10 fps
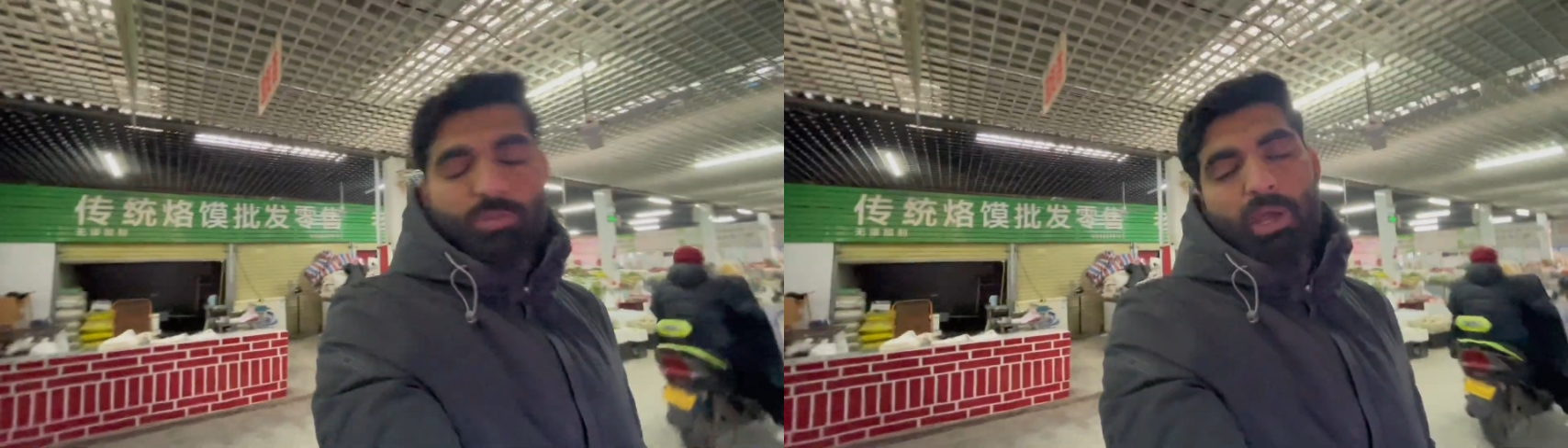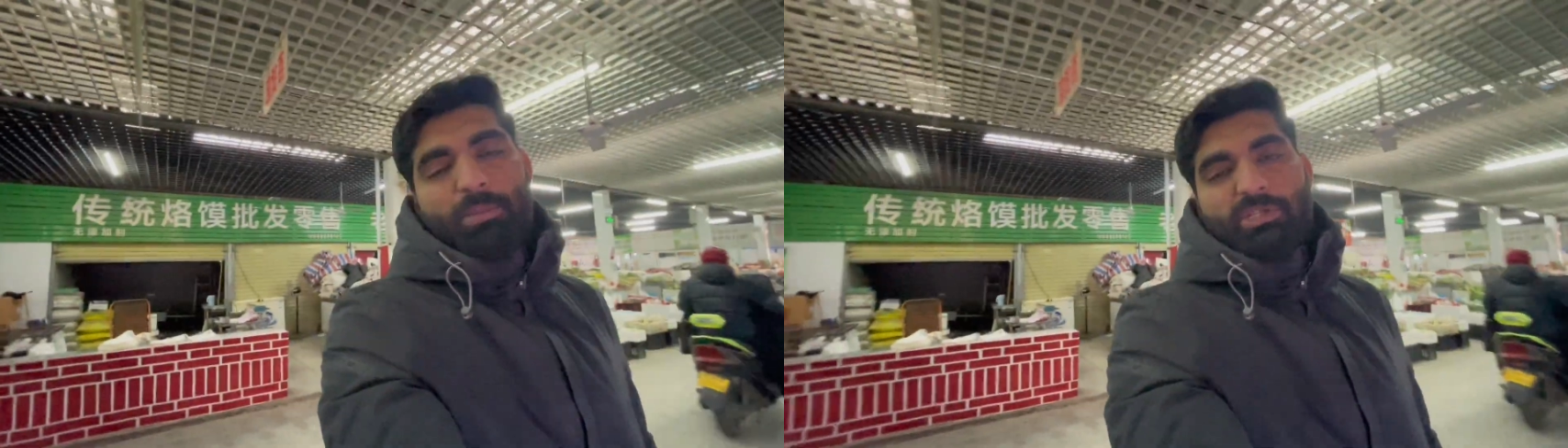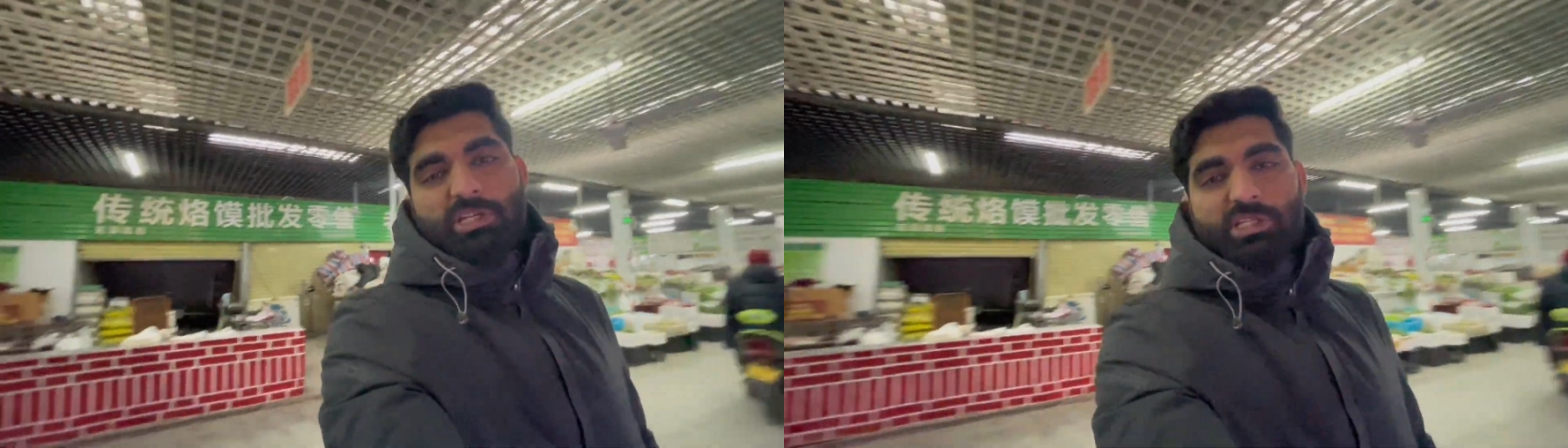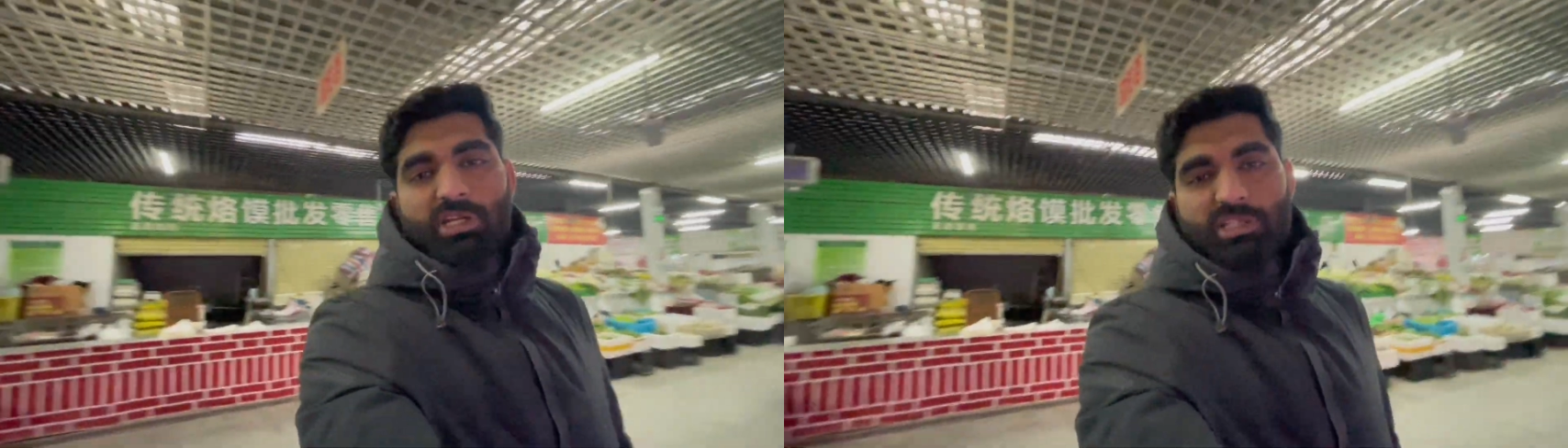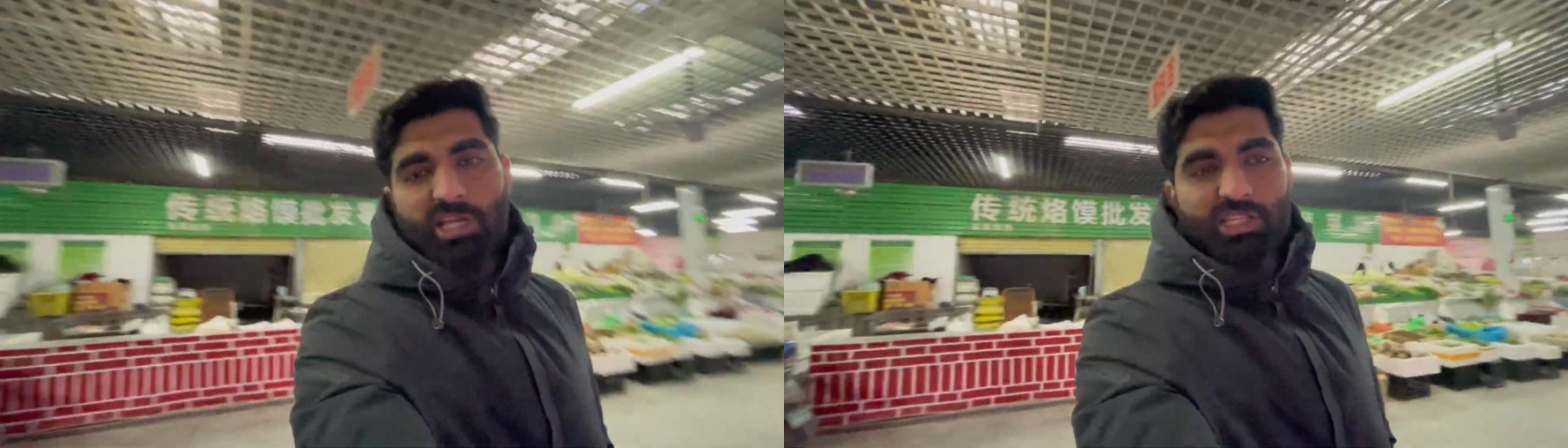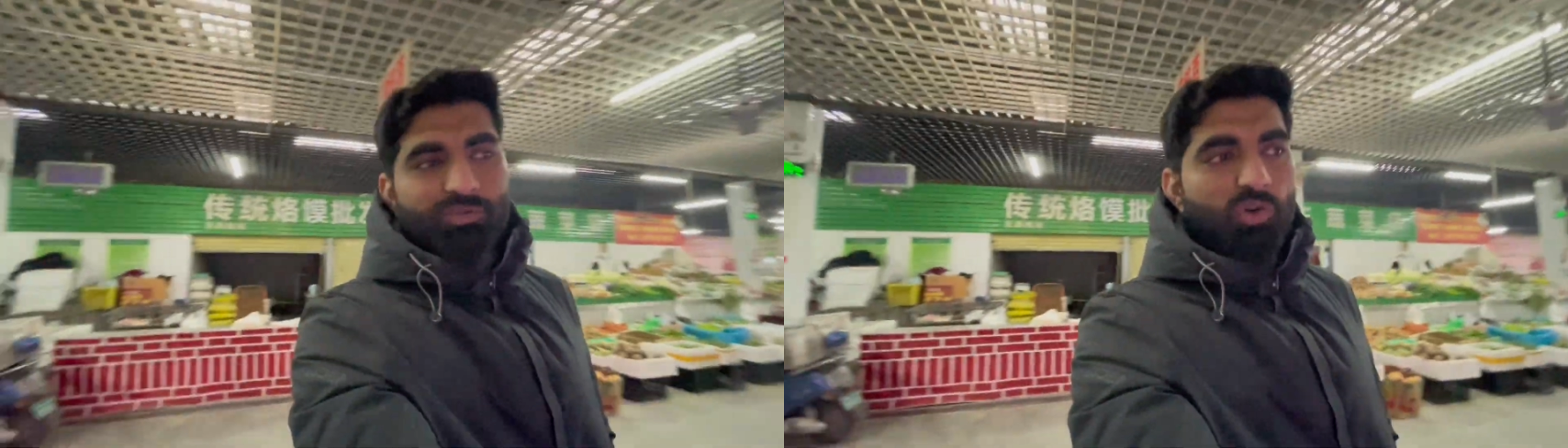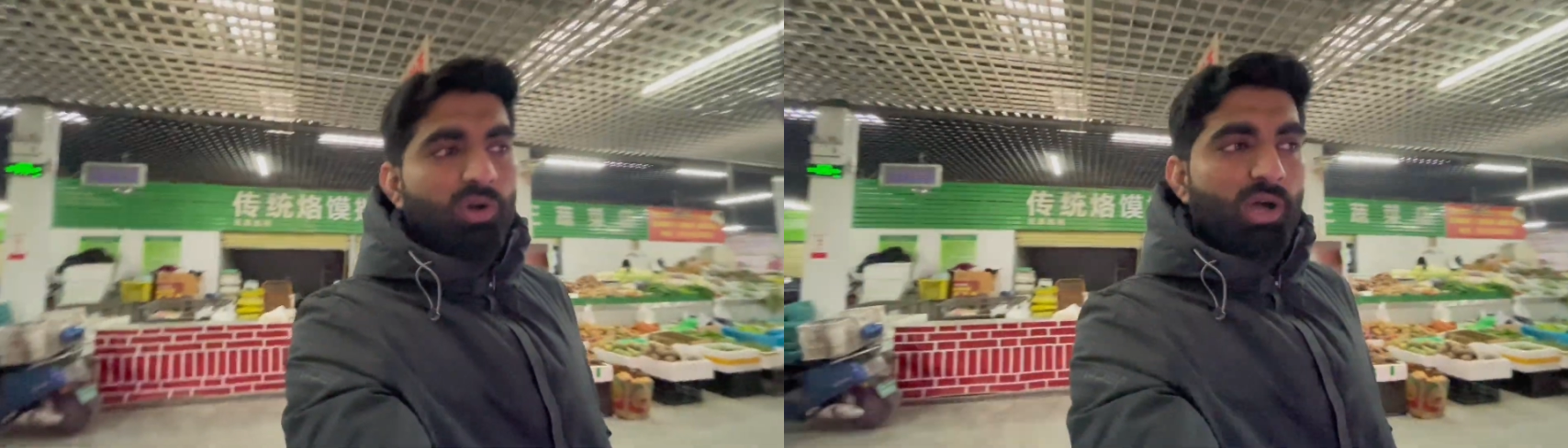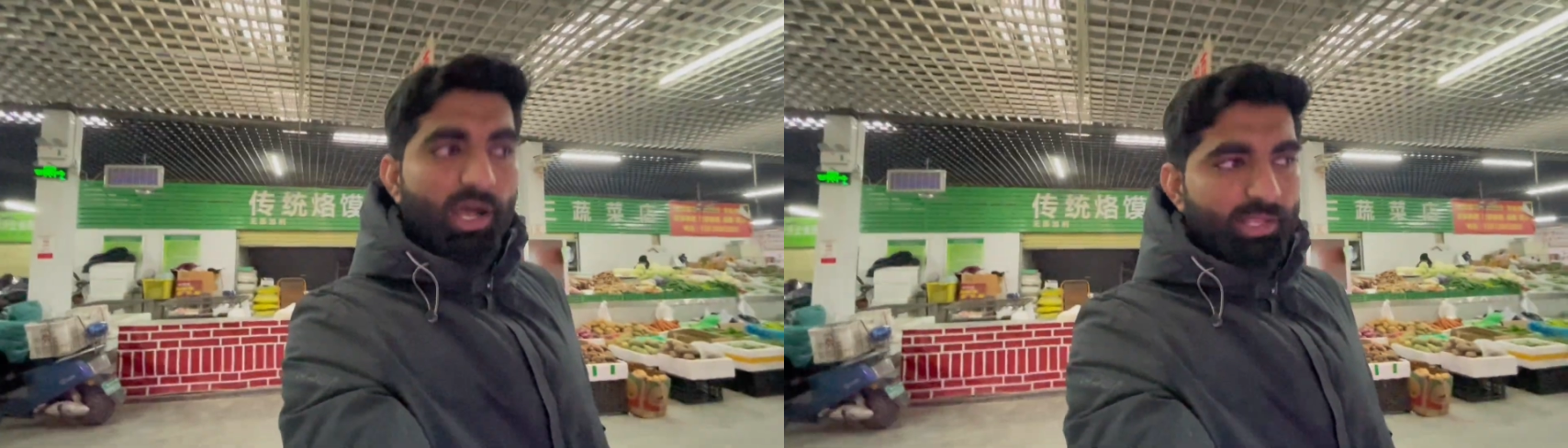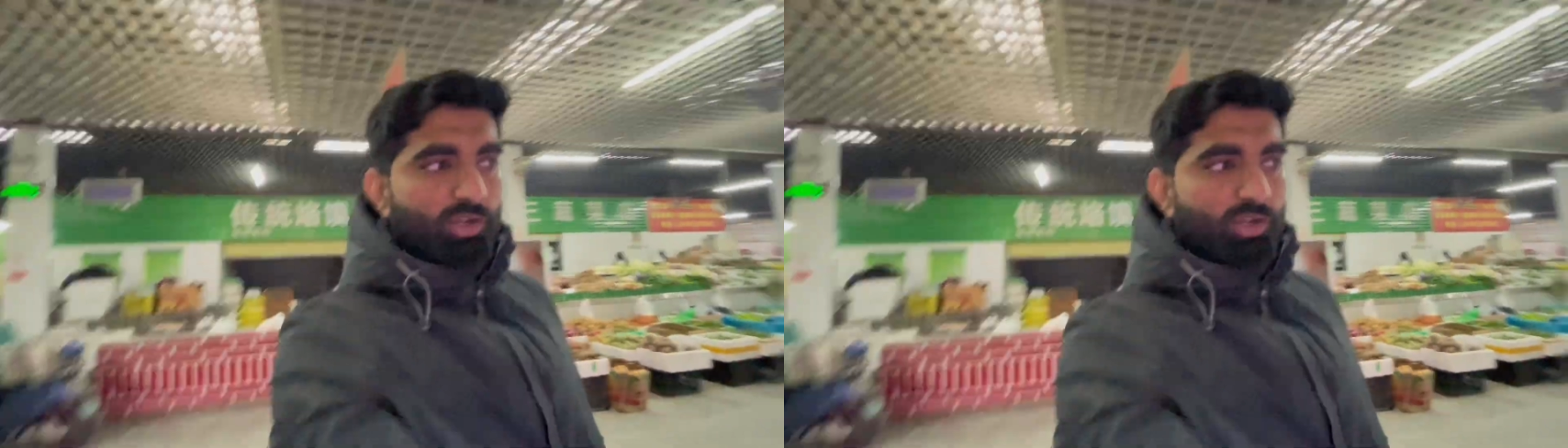भी आप परचेज़ करना चाहते हैं वो आधा